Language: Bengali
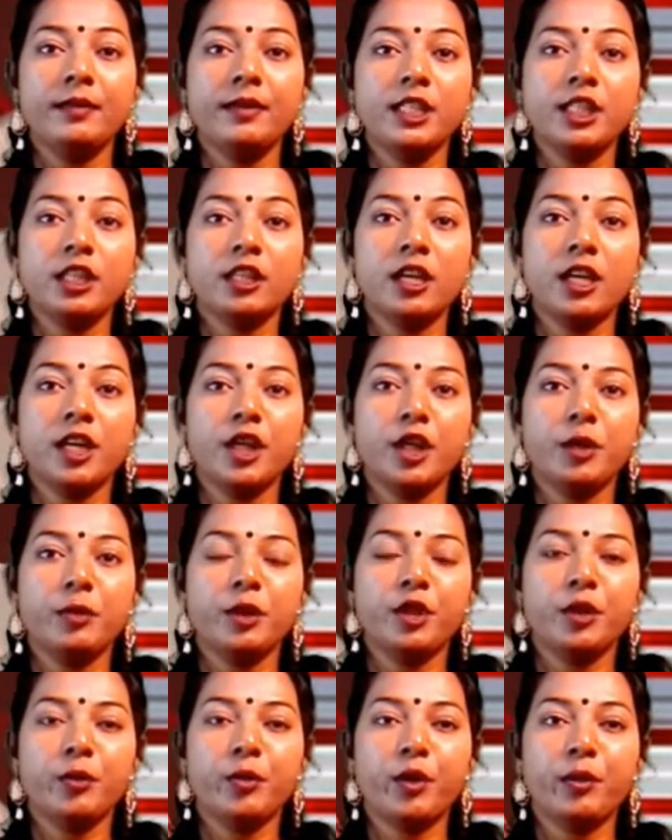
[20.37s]
টেলিভিশনের
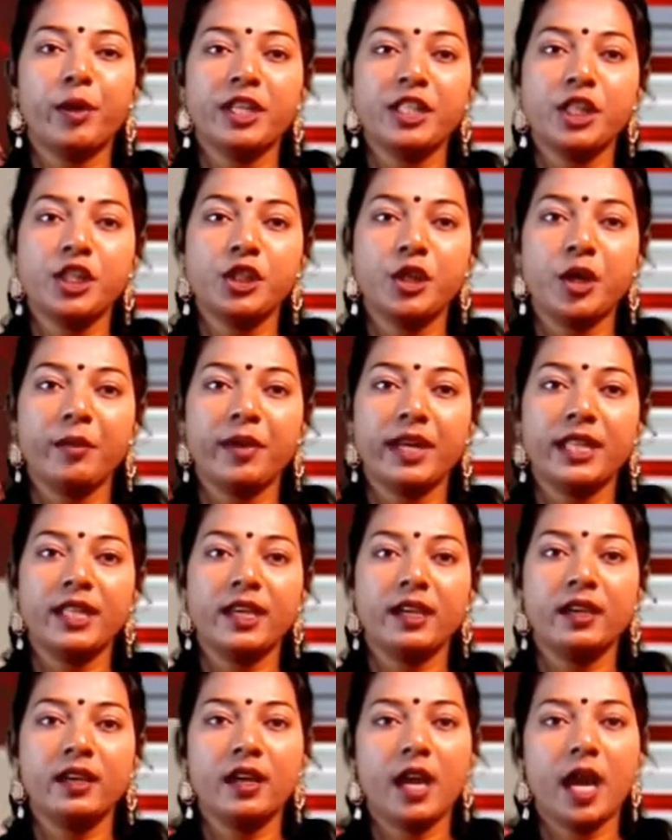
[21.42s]
নিয়মিত প্রবাসী
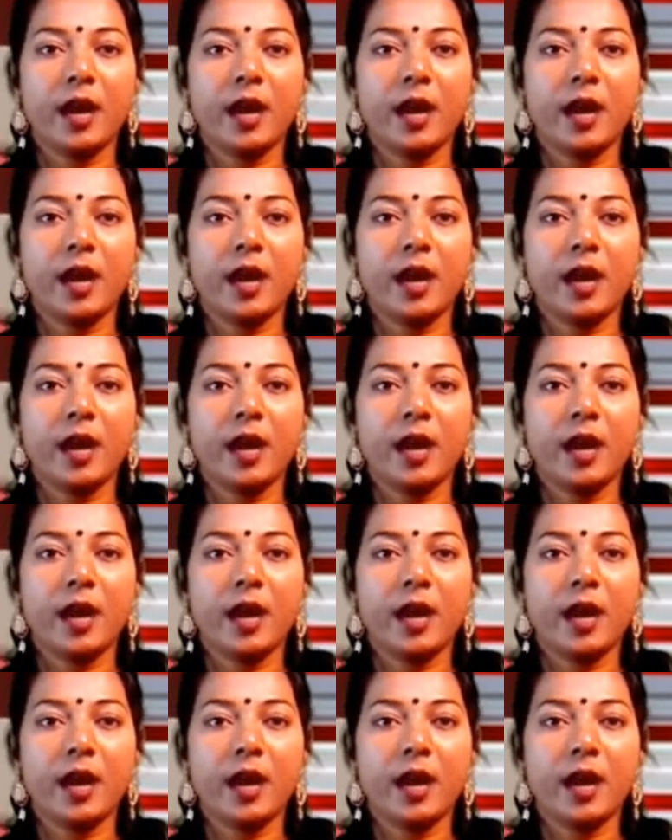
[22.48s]
সংবাদে